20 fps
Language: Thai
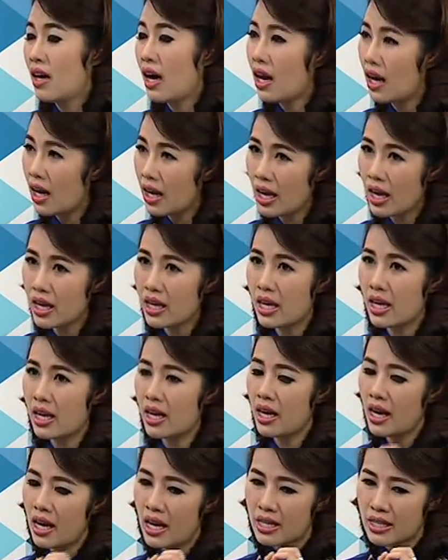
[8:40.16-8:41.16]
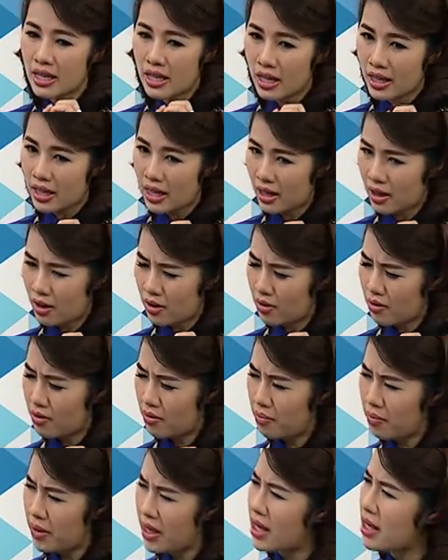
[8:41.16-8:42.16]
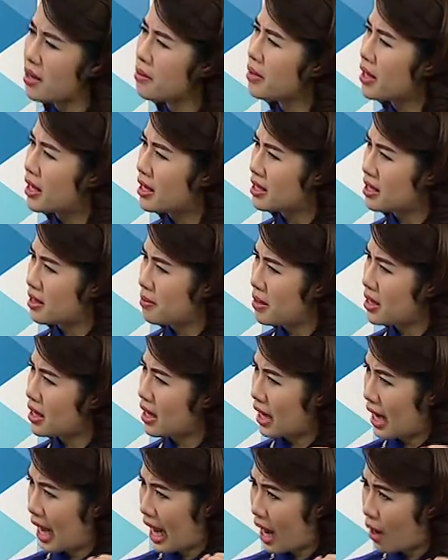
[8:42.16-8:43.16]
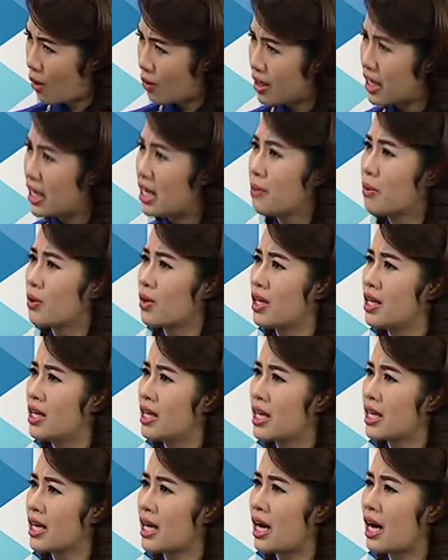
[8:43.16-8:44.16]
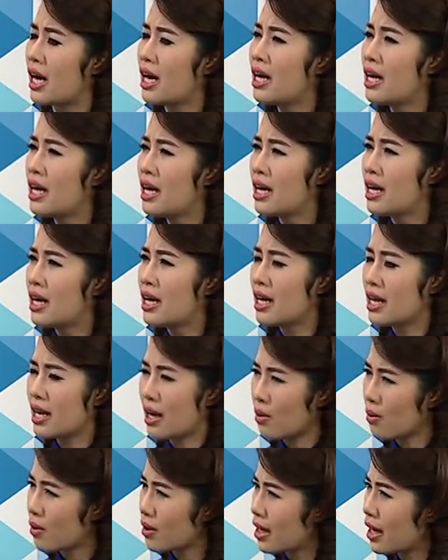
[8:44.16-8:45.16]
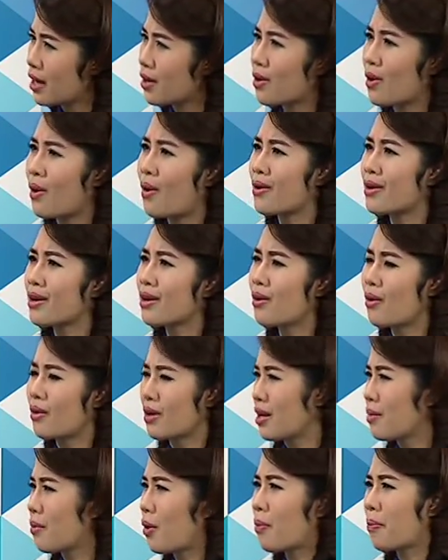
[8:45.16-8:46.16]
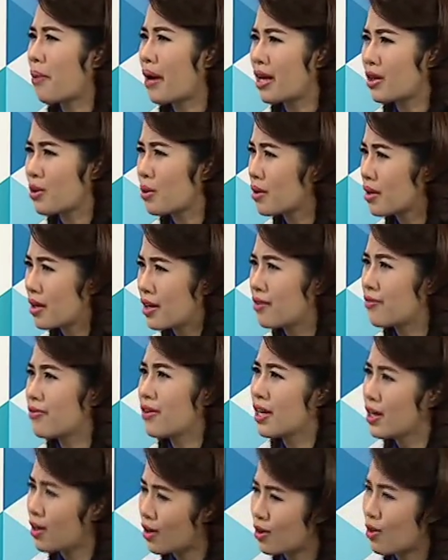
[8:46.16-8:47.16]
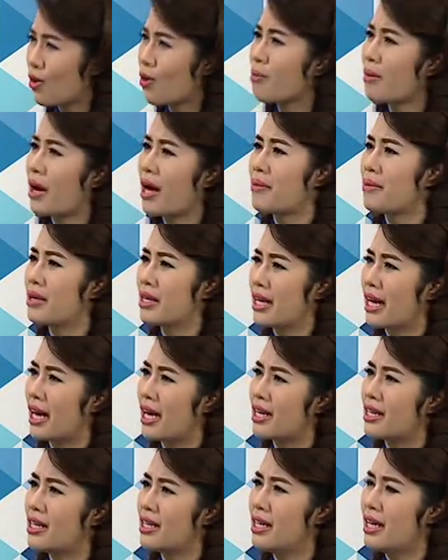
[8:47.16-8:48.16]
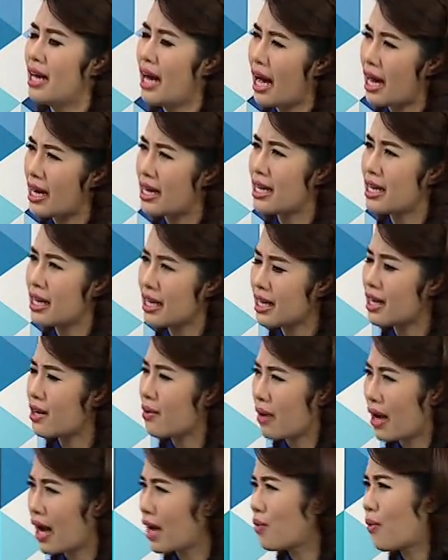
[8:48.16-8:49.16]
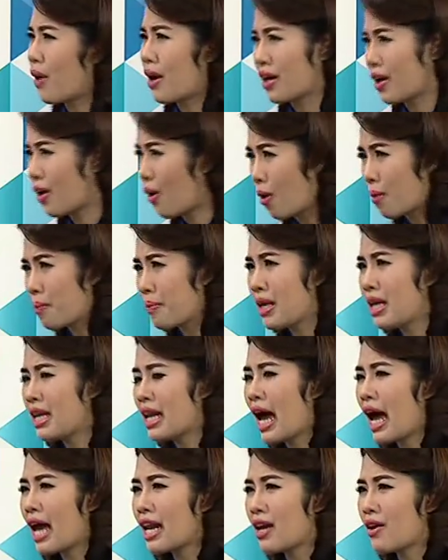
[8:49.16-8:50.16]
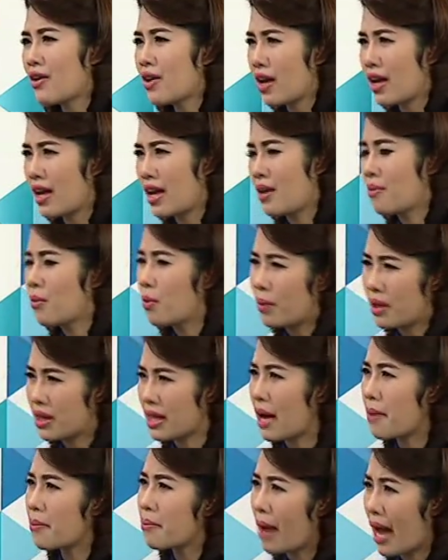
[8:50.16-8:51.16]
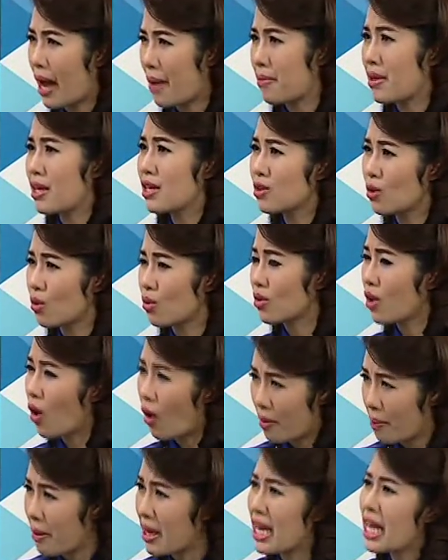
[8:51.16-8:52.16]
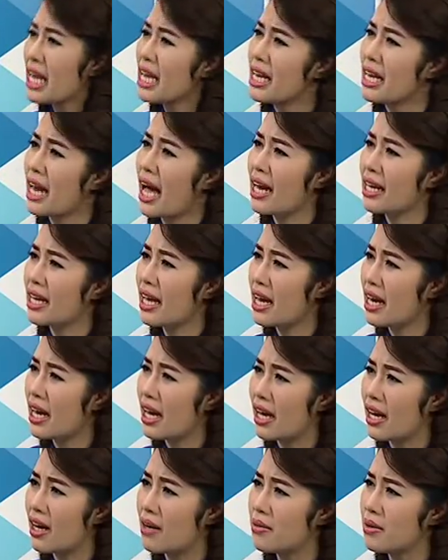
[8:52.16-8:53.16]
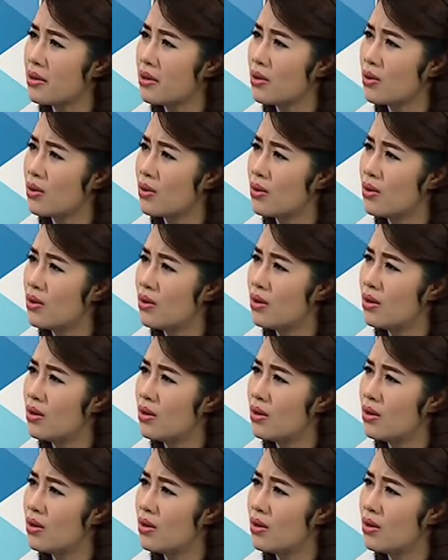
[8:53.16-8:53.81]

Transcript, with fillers: อะไรอย่างนี้เศรษฐกิจมีเหมือนจะมีแต่ข่าวดีหมดเลยนะคะเราก็ยังรอเรื่องของที่บอกไปตัวเงินเฟ้อก็ต้องมาเหมือนกันอันนี้ถ้าเกิดเราคาดหวังในของปีหน้าเนี่ยเรายังเห็นโมเมนตัมแบบนี้ส่งต่อไปได้อีกนานแค่ไหนคะพี่ยูคือ